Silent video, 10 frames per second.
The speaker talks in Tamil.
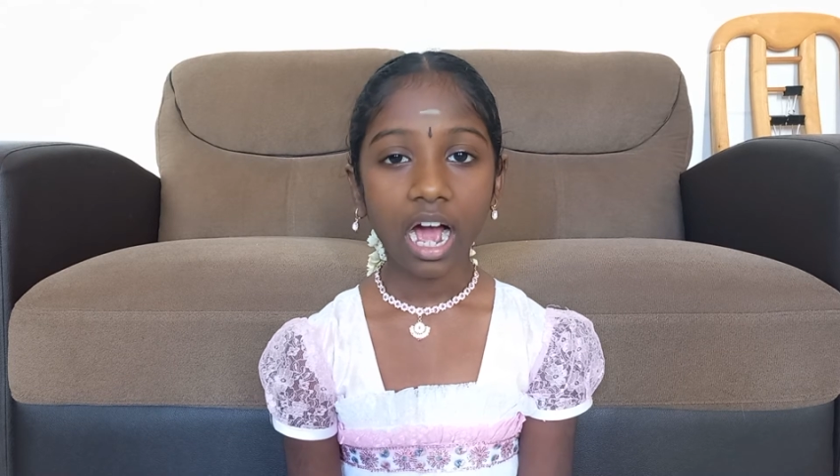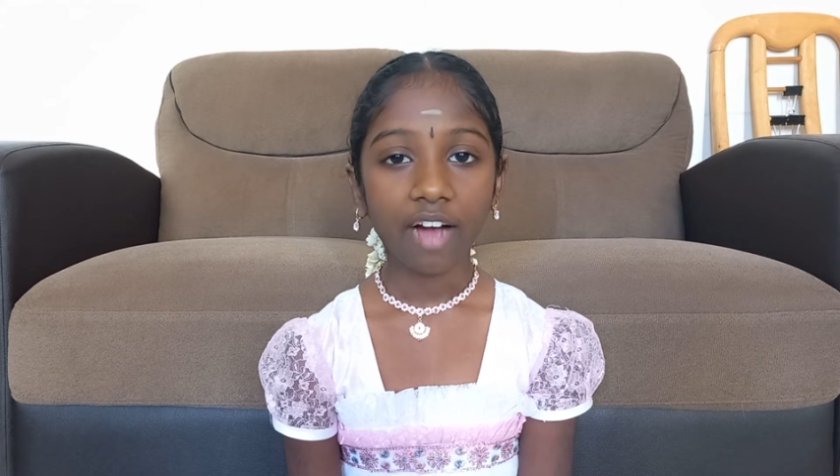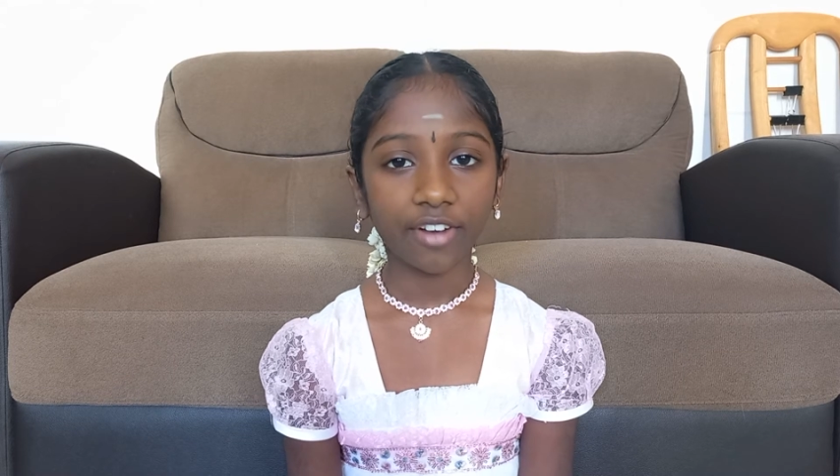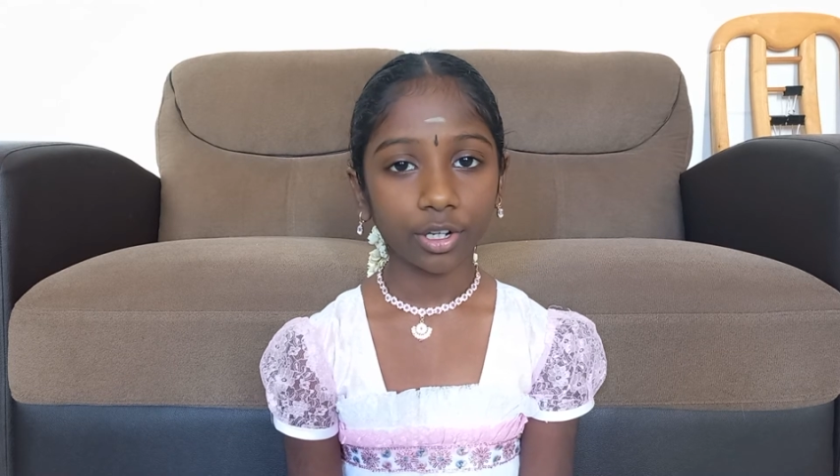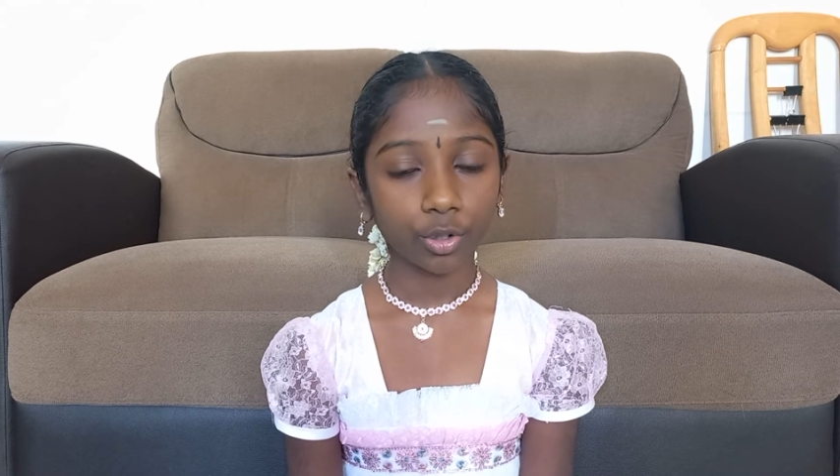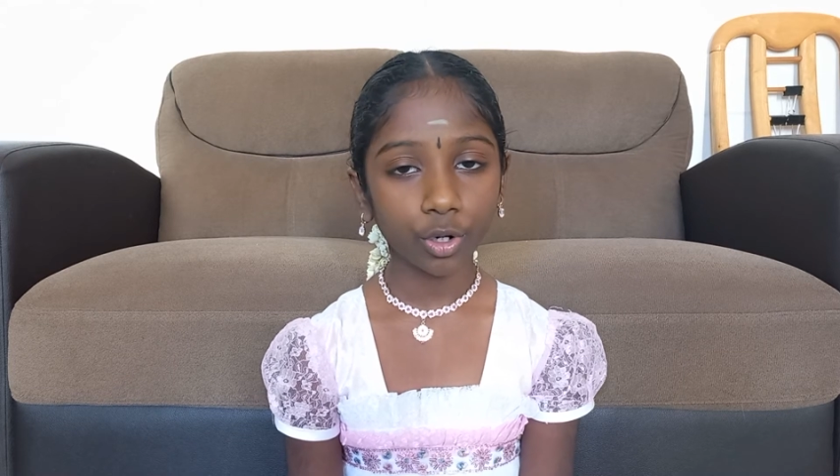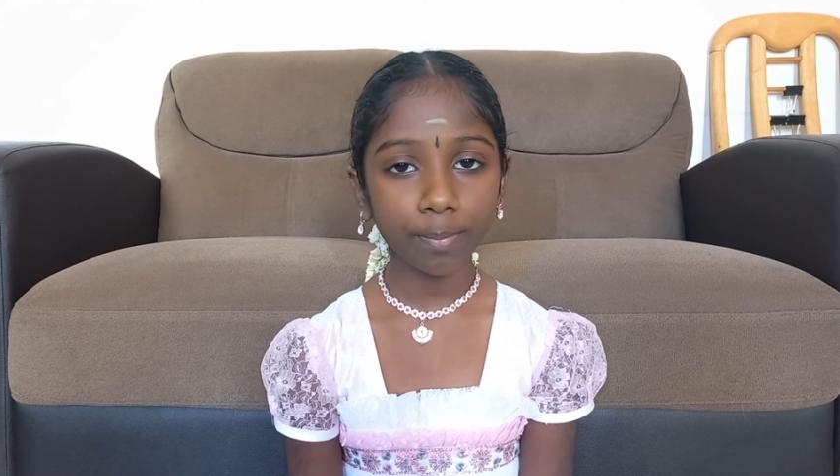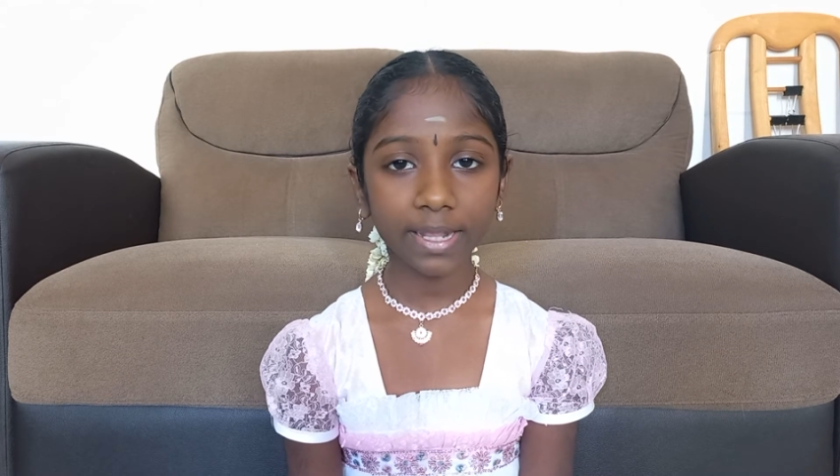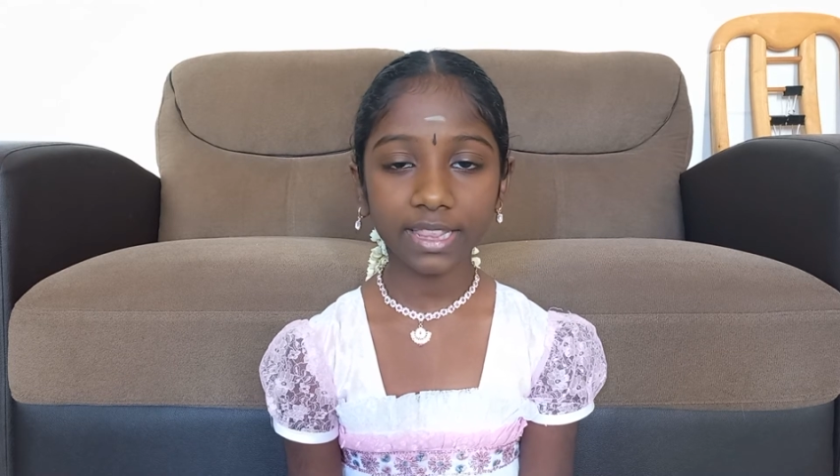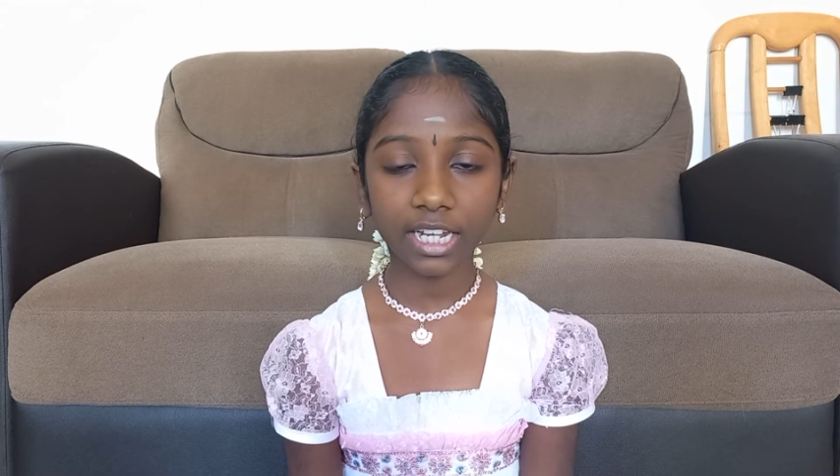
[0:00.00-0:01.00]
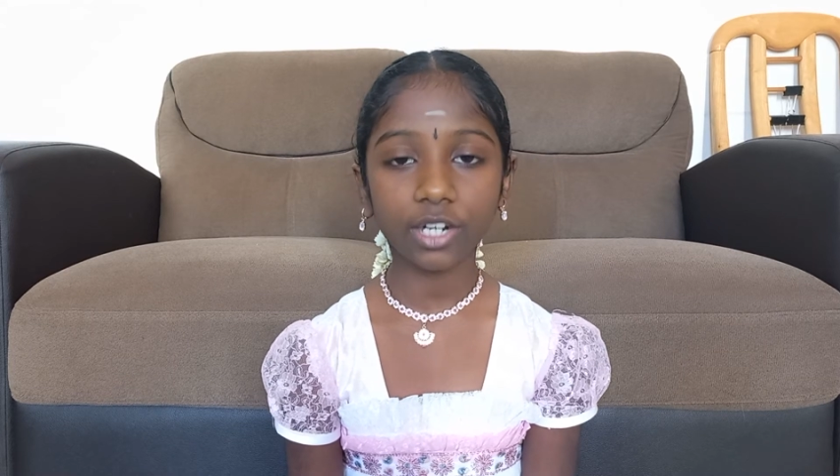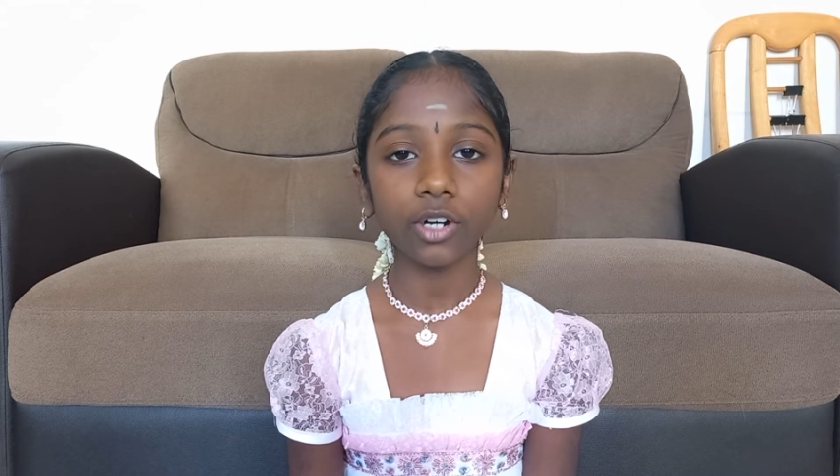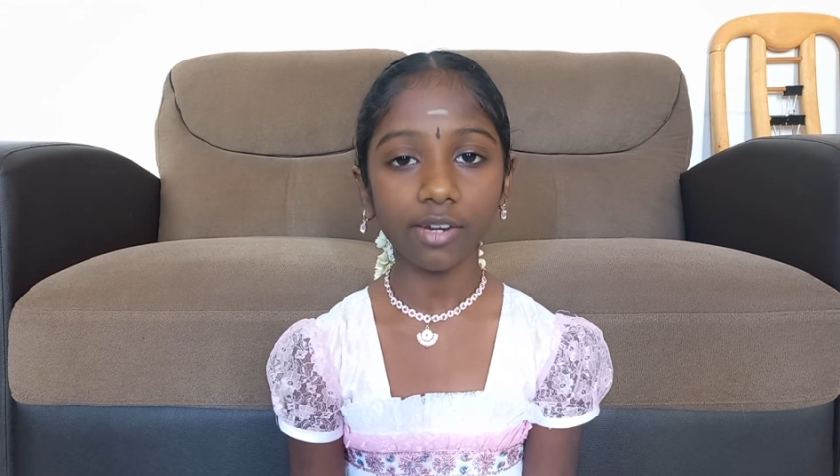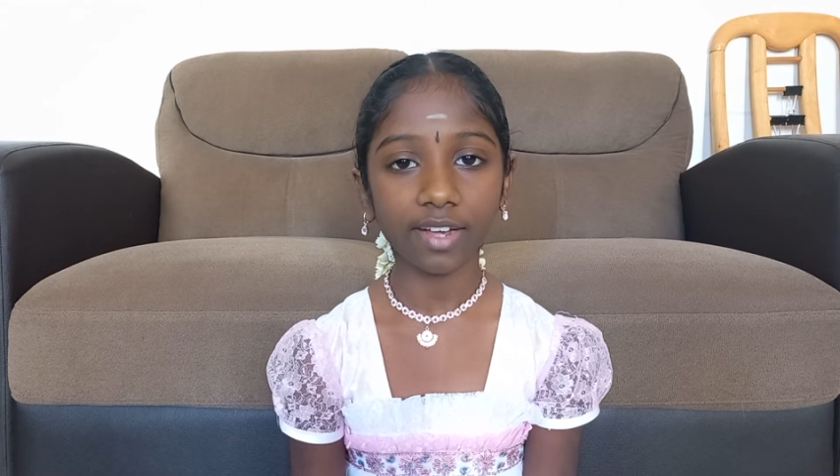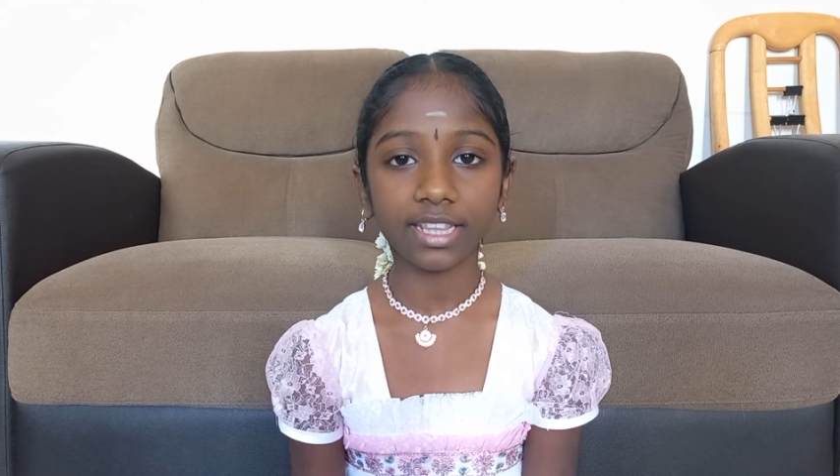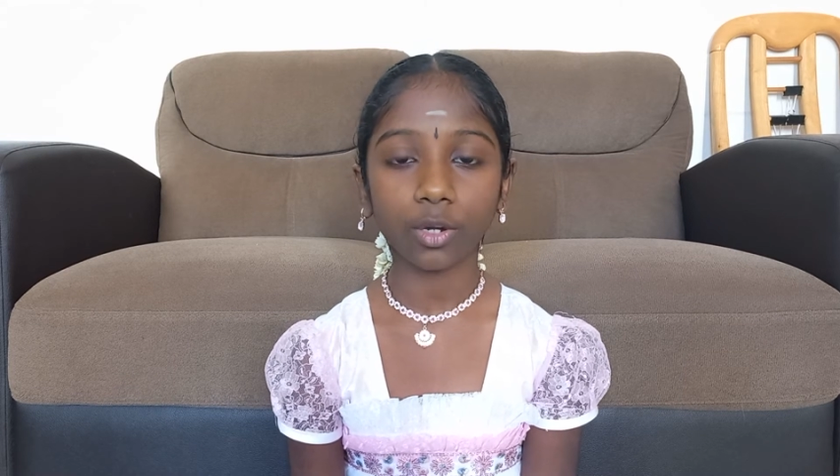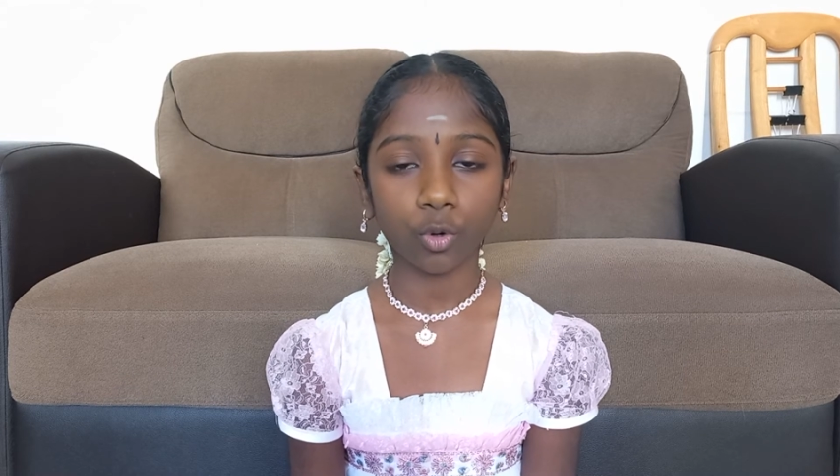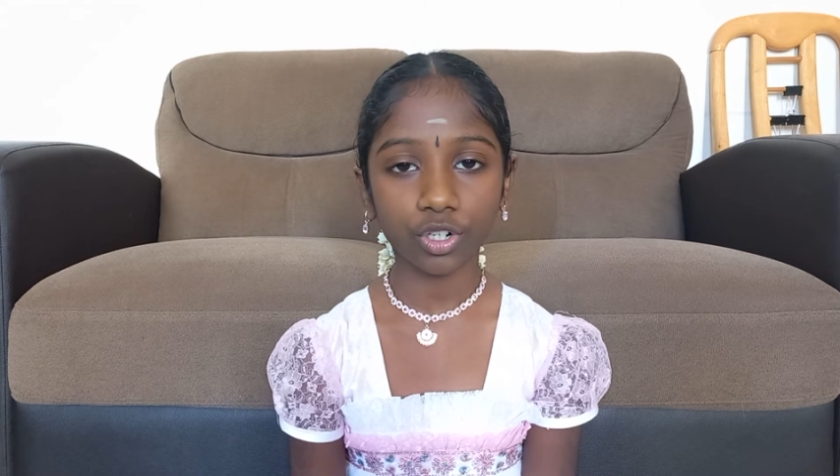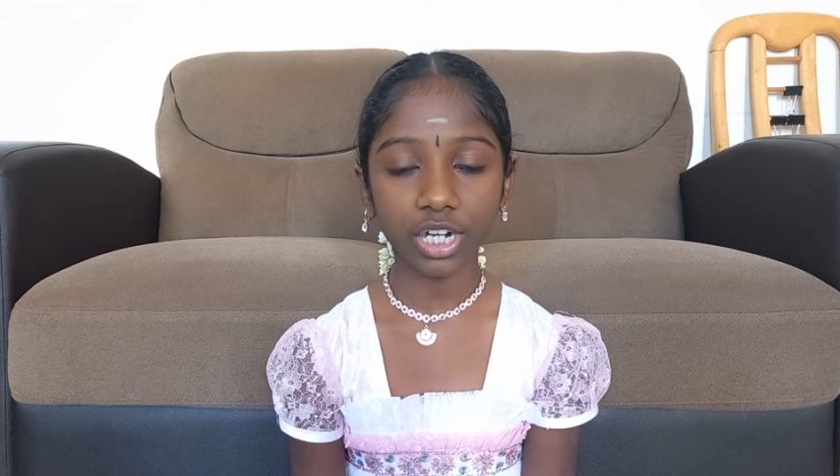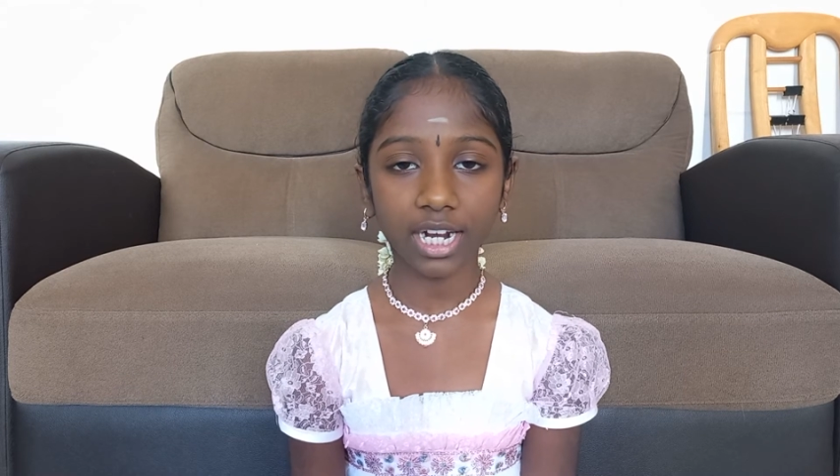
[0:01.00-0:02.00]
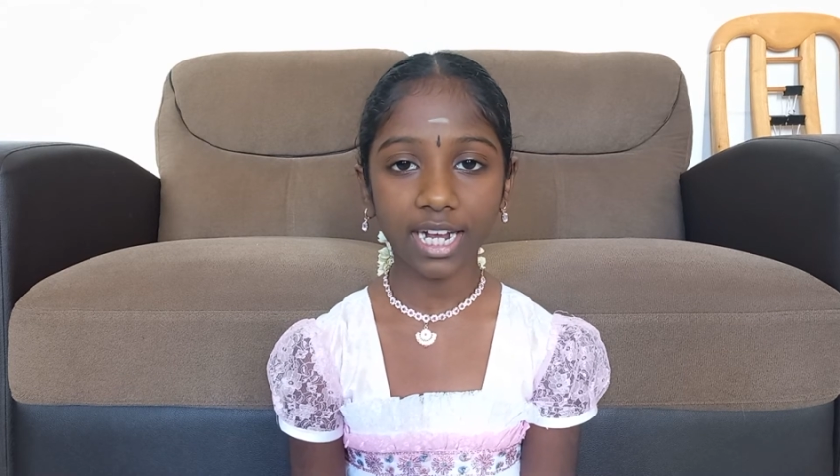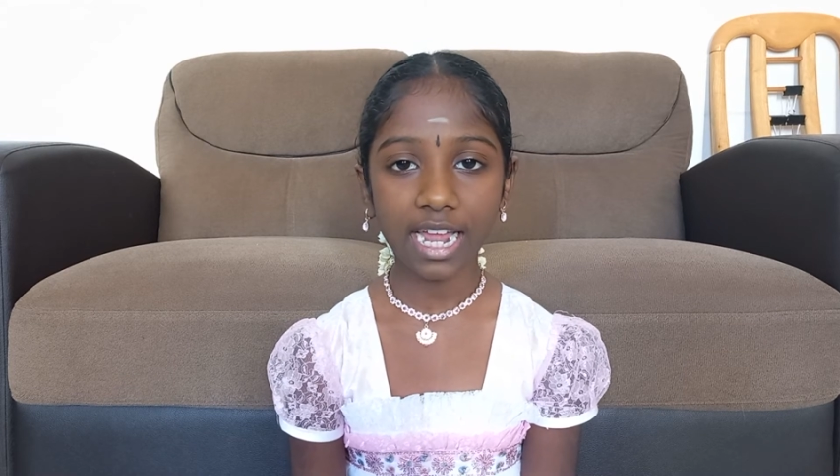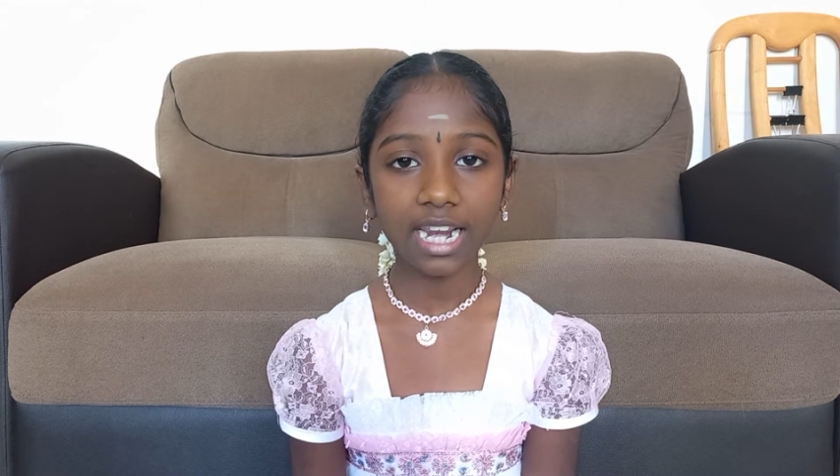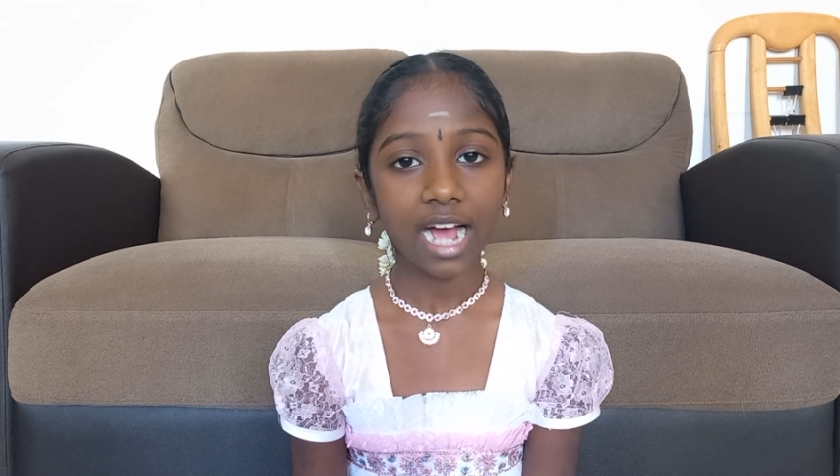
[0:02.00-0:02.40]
அவன் குடும்பத்திற்குள் வந்த குற்றங்கள்